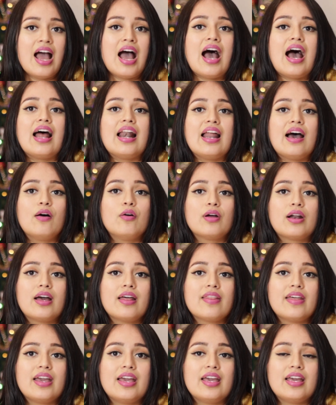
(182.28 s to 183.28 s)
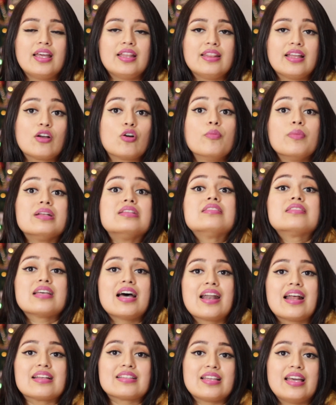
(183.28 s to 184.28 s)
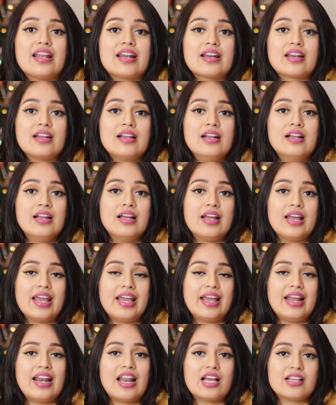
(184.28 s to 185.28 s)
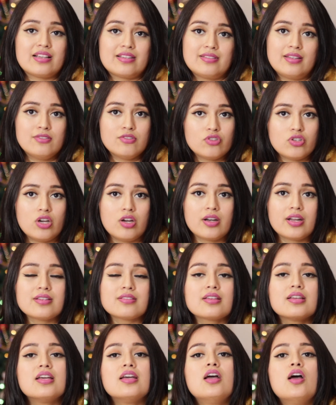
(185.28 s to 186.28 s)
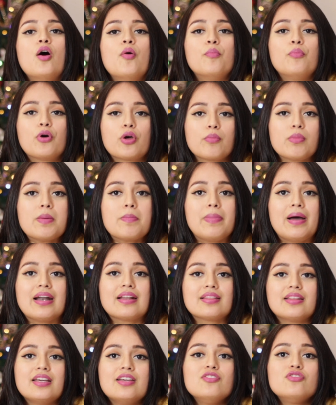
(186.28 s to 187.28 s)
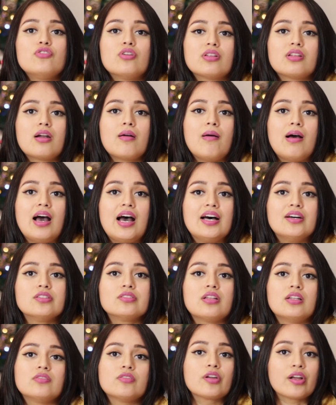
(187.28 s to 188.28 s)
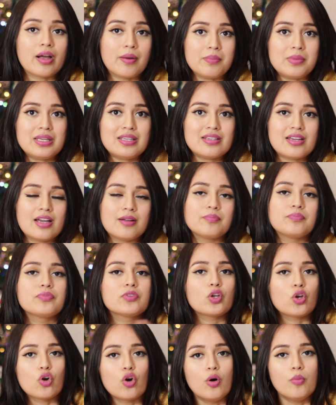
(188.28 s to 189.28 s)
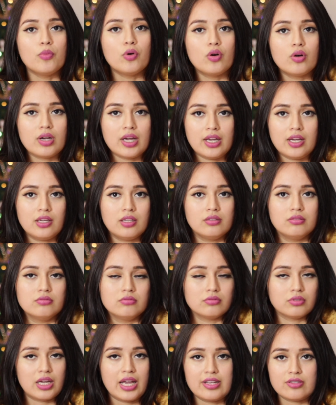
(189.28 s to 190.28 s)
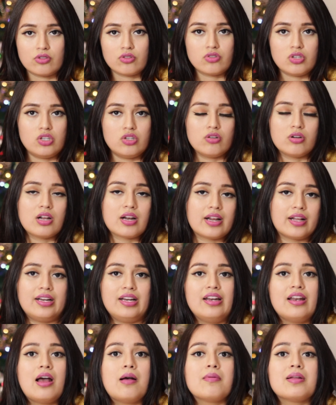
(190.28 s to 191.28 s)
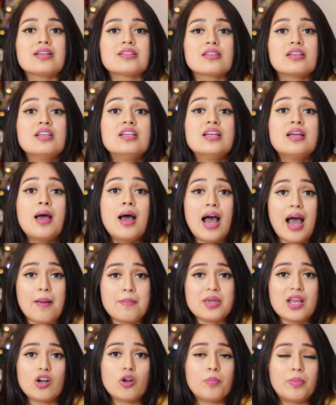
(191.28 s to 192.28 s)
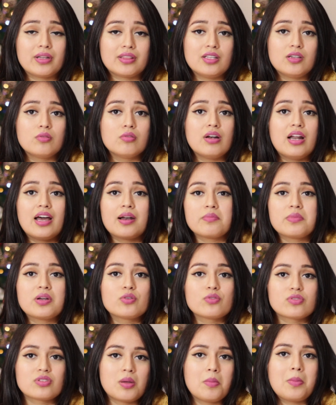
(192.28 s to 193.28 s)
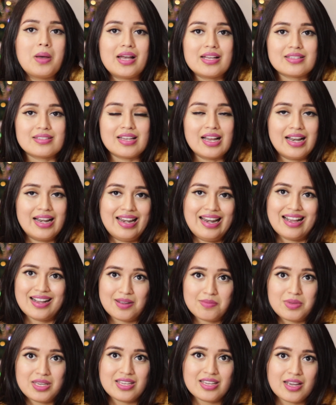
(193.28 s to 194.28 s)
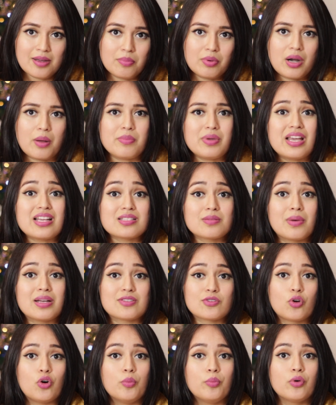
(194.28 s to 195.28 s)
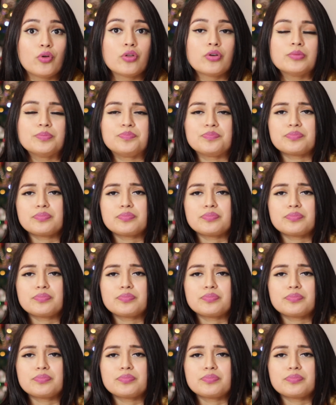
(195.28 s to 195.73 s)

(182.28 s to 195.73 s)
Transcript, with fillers: a la hora de, comenzar a hacer eh, las extensiones. Por mi parte, yo he trabajado tanto en camilla como en estos sillones reclinables. A mí en lo particular me gusta más la camilla, para mí es más cómodo,